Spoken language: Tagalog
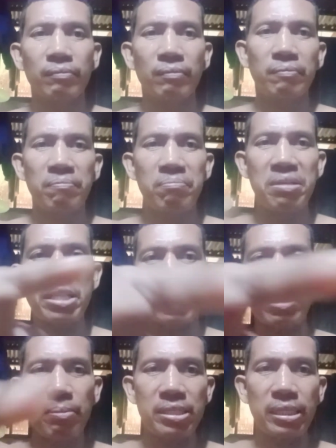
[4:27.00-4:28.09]
Bisik na
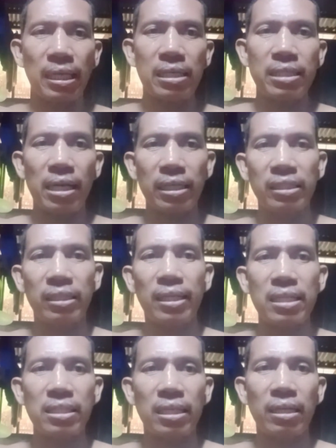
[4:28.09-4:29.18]
bisik ka lang sa akin, tigasin
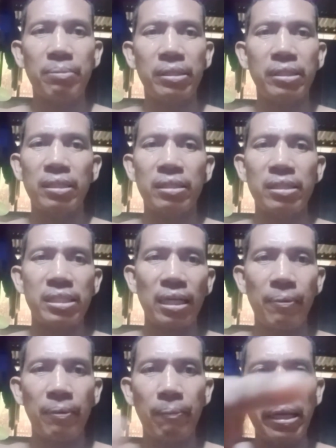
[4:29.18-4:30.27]
ng Cavite. Isa ka
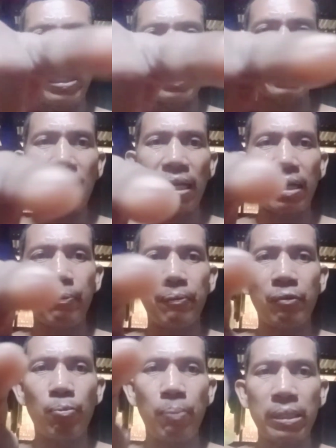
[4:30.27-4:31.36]
mong mainang nilalang
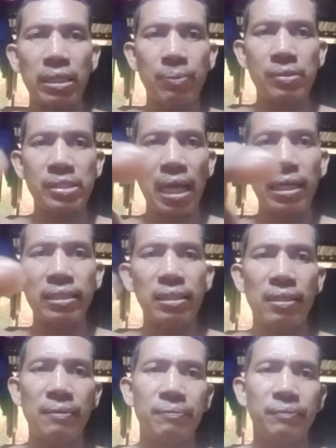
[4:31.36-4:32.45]
kumpara sa akin.
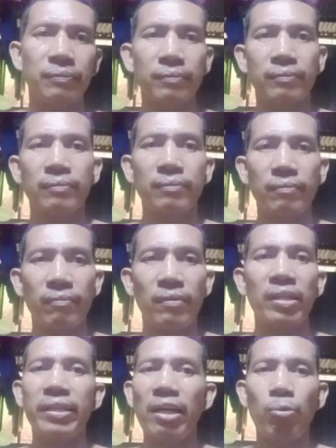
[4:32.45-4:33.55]

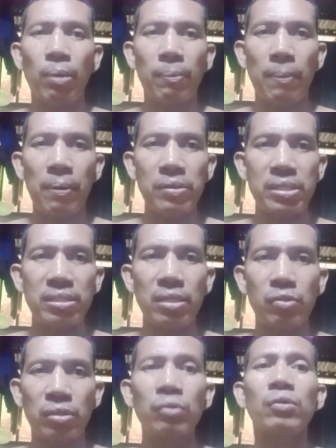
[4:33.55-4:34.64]
Hindi ako pagpapawisan sa iyo, sa
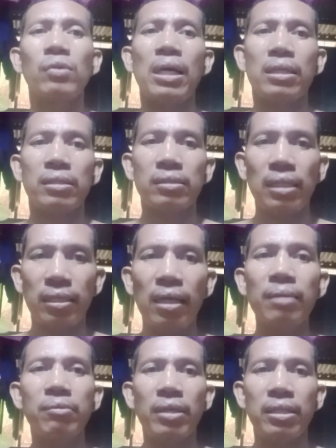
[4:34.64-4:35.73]
totoo lang. Tandaan
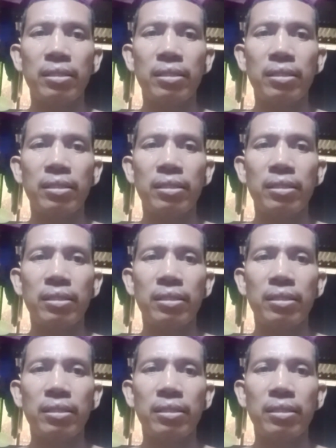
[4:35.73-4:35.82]
mo yan.